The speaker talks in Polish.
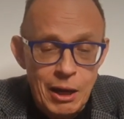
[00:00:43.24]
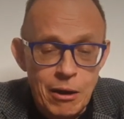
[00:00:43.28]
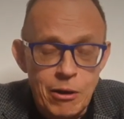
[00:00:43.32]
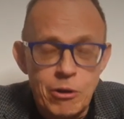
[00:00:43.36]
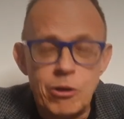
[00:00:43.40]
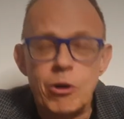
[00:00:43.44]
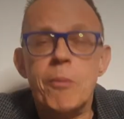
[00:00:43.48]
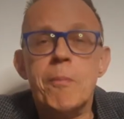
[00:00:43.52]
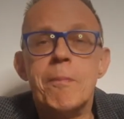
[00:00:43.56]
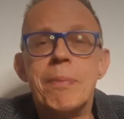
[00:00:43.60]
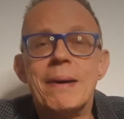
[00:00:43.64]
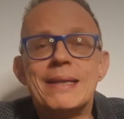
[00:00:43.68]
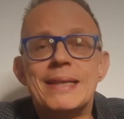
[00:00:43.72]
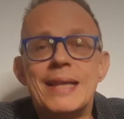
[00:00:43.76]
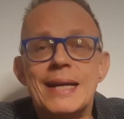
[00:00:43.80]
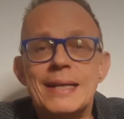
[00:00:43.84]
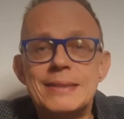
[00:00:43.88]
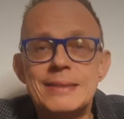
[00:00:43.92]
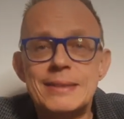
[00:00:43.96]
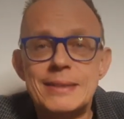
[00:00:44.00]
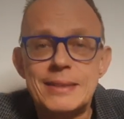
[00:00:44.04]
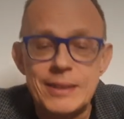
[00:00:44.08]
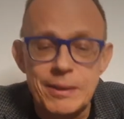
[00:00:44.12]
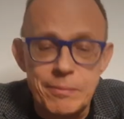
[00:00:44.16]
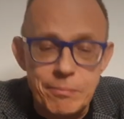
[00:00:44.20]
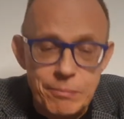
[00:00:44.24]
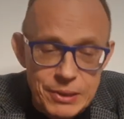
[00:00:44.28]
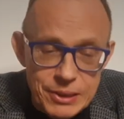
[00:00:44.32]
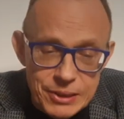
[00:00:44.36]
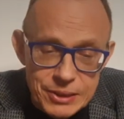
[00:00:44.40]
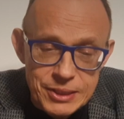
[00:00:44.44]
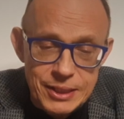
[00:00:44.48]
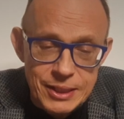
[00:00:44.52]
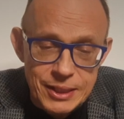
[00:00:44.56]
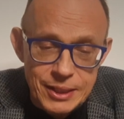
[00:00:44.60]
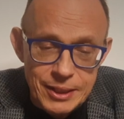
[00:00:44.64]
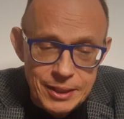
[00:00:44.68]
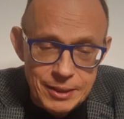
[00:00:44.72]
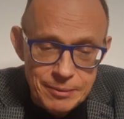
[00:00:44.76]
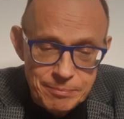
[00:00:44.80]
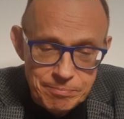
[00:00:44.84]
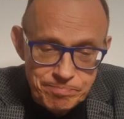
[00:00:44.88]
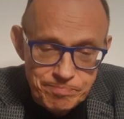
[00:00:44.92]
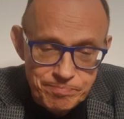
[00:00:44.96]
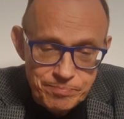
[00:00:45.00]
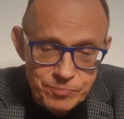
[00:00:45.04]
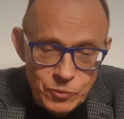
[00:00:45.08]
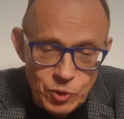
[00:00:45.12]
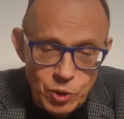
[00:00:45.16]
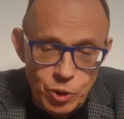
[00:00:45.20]
Kombatanckie myśli
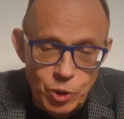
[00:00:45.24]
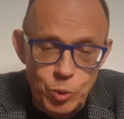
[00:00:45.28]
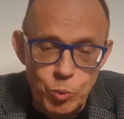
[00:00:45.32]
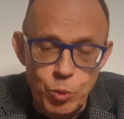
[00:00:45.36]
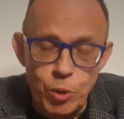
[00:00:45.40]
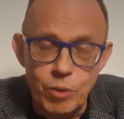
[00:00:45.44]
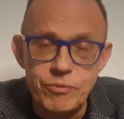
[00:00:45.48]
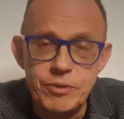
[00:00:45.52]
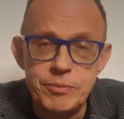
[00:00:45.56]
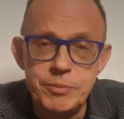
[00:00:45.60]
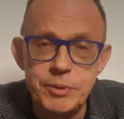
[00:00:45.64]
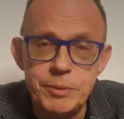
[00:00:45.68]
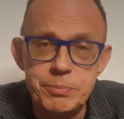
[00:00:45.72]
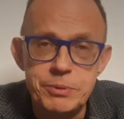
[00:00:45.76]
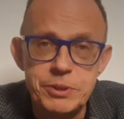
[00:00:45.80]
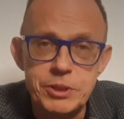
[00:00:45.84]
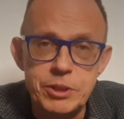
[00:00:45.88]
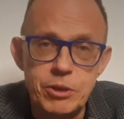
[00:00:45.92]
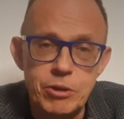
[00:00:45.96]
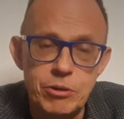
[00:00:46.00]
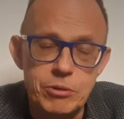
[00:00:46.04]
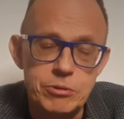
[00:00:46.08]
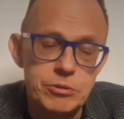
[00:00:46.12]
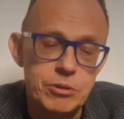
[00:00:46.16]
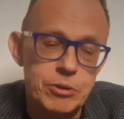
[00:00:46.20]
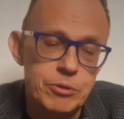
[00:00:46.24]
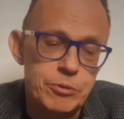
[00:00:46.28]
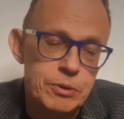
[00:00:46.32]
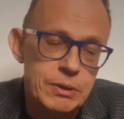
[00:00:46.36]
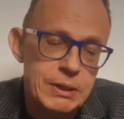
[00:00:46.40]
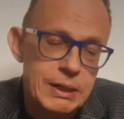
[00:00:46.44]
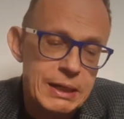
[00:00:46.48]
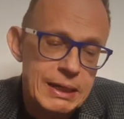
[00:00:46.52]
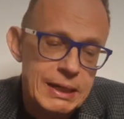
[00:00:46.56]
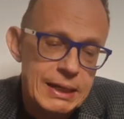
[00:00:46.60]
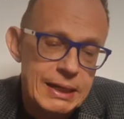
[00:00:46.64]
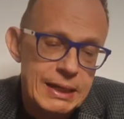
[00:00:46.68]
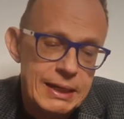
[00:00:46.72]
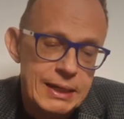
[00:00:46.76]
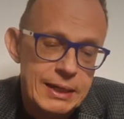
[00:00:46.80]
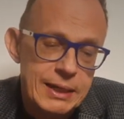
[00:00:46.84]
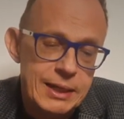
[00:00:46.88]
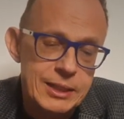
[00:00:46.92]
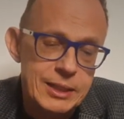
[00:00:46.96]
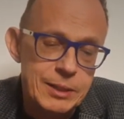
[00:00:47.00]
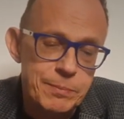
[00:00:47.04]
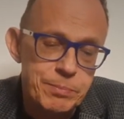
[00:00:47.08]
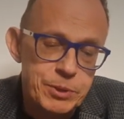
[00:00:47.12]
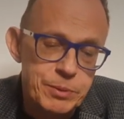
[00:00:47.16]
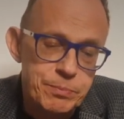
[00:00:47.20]
do głowy mi przychodzą,
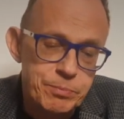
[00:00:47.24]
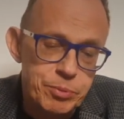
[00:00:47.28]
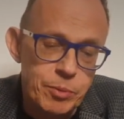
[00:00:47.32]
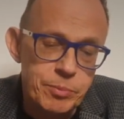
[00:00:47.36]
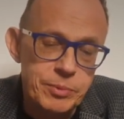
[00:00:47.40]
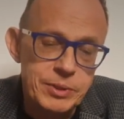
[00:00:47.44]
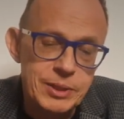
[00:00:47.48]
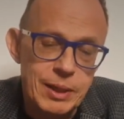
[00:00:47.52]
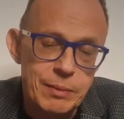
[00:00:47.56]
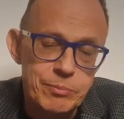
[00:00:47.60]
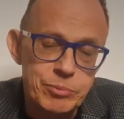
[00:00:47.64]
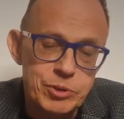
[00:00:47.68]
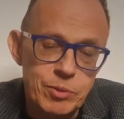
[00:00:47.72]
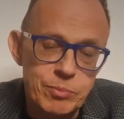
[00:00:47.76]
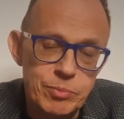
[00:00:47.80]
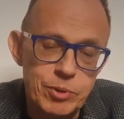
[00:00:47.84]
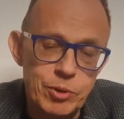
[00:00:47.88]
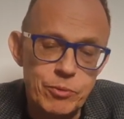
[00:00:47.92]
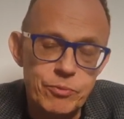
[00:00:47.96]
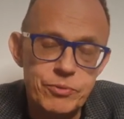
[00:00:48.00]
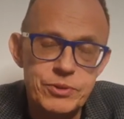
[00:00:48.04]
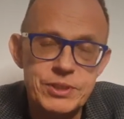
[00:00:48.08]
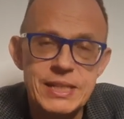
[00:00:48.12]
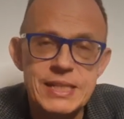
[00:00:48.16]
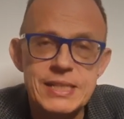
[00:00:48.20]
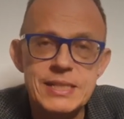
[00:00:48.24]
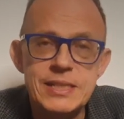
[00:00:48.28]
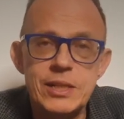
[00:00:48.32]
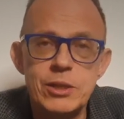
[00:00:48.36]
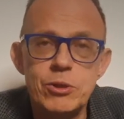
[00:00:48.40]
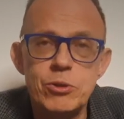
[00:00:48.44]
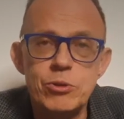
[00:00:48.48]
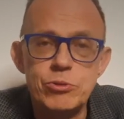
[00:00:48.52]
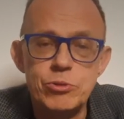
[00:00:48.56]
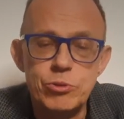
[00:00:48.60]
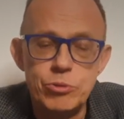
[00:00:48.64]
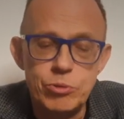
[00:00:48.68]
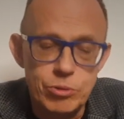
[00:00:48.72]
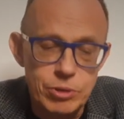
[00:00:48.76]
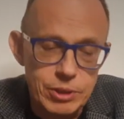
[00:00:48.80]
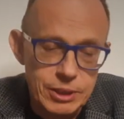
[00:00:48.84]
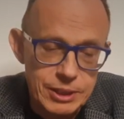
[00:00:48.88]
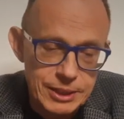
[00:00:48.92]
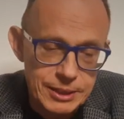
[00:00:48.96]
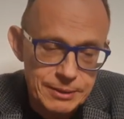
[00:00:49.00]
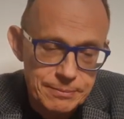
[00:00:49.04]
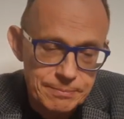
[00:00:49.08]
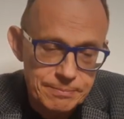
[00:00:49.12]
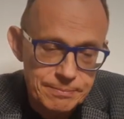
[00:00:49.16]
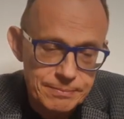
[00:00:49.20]
gdy przypominam sobie ówczesne
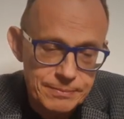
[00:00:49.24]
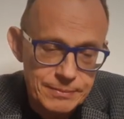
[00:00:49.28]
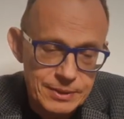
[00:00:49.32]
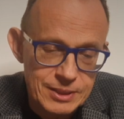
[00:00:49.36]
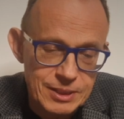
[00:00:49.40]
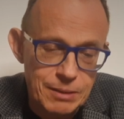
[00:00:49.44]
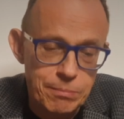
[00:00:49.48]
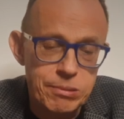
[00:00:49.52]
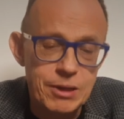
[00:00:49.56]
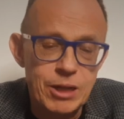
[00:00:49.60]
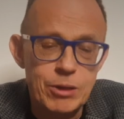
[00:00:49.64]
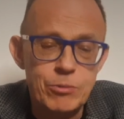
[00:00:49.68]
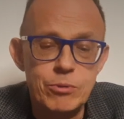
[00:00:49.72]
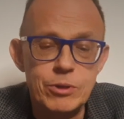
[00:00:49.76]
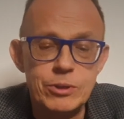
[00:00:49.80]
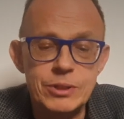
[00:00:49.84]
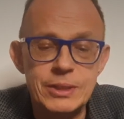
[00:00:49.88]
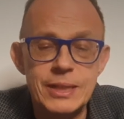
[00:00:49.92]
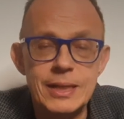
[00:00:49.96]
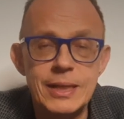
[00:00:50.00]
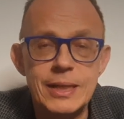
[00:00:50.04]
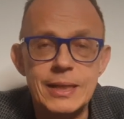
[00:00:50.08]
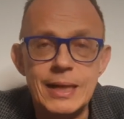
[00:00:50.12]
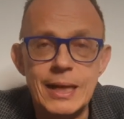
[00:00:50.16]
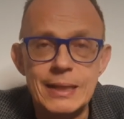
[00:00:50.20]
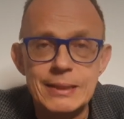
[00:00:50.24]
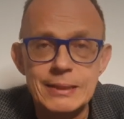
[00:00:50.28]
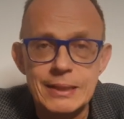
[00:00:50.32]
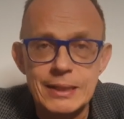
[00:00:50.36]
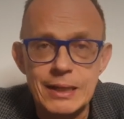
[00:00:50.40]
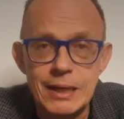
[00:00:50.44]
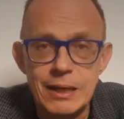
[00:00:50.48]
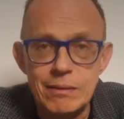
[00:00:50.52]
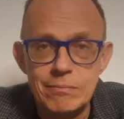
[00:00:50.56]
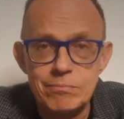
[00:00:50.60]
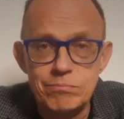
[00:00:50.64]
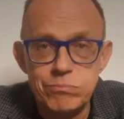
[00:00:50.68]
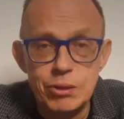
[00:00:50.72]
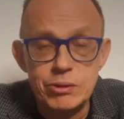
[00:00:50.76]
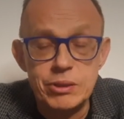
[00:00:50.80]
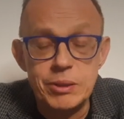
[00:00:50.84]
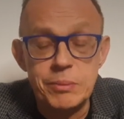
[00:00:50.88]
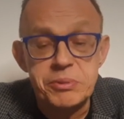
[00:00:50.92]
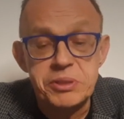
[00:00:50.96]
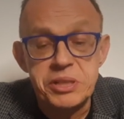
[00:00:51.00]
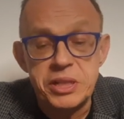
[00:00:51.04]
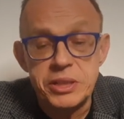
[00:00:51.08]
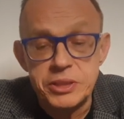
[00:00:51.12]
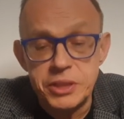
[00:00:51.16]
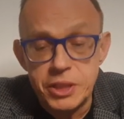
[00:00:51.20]
rozruchy. Zabrakło teleranka,
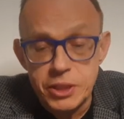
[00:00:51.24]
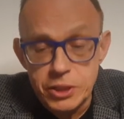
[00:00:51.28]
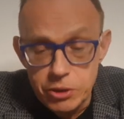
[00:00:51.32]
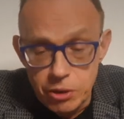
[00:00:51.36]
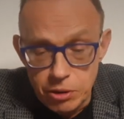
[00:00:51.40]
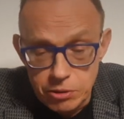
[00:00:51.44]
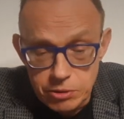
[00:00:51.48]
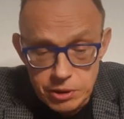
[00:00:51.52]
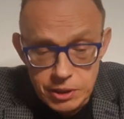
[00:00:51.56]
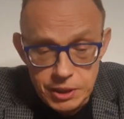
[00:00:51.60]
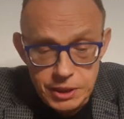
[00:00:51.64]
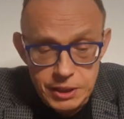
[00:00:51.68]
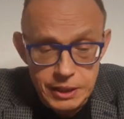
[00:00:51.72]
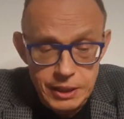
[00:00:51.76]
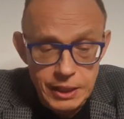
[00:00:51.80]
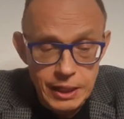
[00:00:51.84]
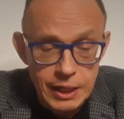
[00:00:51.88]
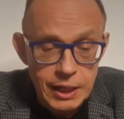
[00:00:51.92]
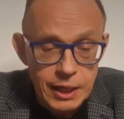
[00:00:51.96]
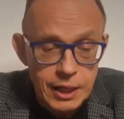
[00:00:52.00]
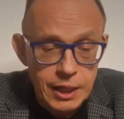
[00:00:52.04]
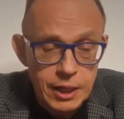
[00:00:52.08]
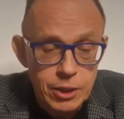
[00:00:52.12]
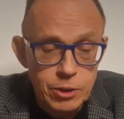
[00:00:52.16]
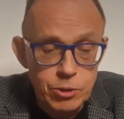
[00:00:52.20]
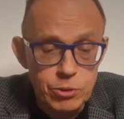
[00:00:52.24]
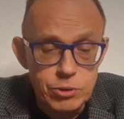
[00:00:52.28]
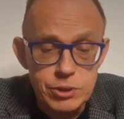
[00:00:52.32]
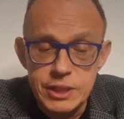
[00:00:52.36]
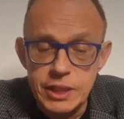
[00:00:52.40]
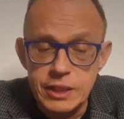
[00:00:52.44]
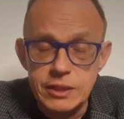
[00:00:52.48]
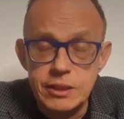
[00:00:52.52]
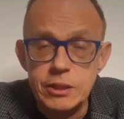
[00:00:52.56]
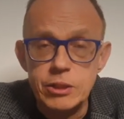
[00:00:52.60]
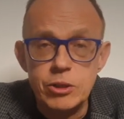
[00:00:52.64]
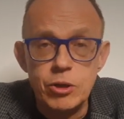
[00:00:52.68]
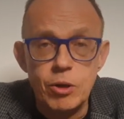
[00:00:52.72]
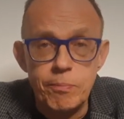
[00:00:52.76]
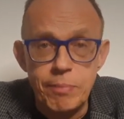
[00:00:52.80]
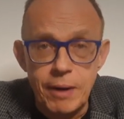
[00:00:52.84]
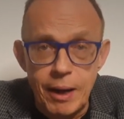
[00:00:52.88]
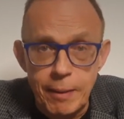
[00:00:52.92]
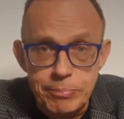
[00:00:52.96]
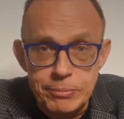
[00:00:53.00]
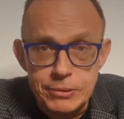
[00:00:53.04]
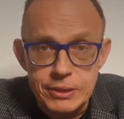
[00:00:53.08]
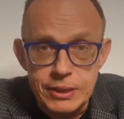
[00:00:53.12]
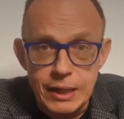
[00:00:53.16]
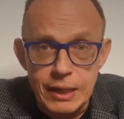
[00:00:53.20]
potem sześćdziesiątki, już nie tylko
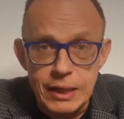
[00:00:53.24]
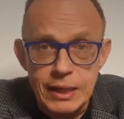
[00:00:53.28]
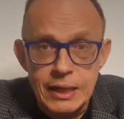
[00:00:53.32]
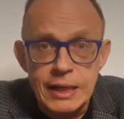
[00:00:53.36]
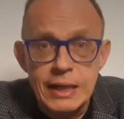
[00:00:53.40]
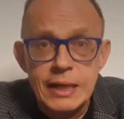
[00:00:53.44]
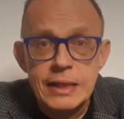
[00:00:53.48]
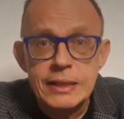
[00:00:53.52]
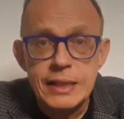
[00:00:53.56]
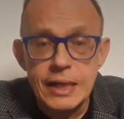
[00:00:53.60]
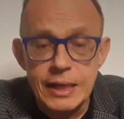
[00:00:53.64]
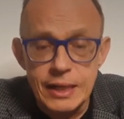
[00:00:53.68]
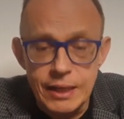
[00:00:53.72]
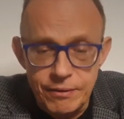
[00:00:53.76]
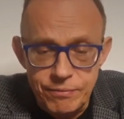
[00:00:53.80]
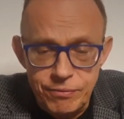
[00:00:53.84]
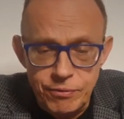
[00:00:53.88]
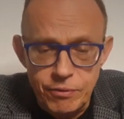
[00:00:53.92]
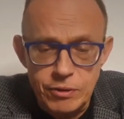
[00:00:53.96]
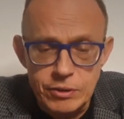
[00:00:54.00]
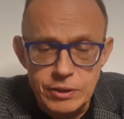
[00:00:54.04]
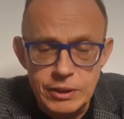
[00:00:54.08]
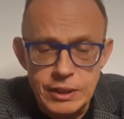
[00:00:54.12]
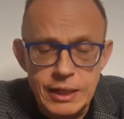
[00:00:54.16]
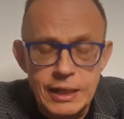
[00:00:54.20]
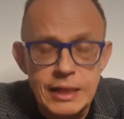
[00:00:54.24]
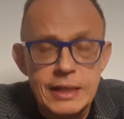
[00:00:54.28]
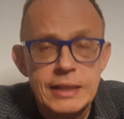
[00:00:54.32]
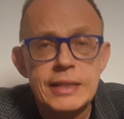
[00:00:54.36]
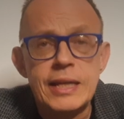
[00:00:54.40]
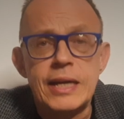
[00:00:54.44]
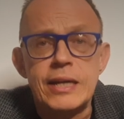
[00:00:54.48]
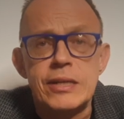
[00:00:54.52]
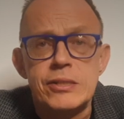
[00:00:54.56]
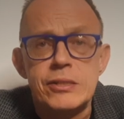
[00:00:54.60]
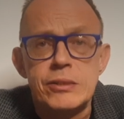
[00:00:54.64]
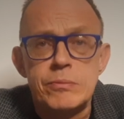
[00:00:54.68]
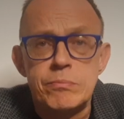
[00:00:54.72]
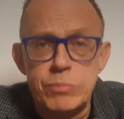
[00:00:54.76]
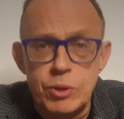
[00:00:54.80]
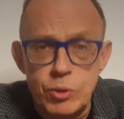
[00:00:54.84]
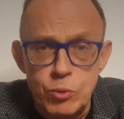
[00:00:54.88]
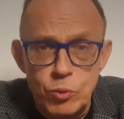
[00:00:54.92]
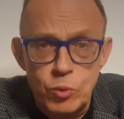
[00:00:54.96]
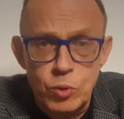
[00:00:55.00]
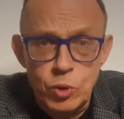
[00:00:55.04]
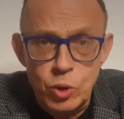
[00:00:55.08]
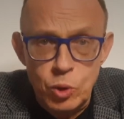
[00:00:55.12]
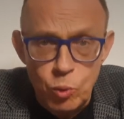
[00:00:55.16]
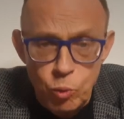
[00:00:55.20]
babcia, telefon też
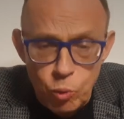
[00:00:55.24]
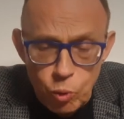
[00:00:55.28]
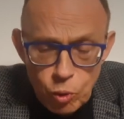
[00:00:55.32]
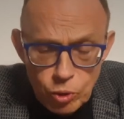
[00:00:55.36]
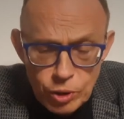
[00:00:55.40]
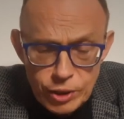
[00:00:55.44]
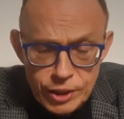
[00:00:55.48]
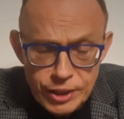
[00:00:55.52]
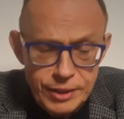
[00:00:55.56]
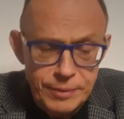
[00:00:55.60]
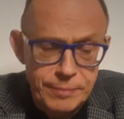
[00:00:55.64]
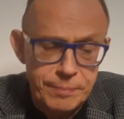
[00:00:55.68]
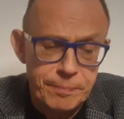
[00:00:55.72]
był głuchy.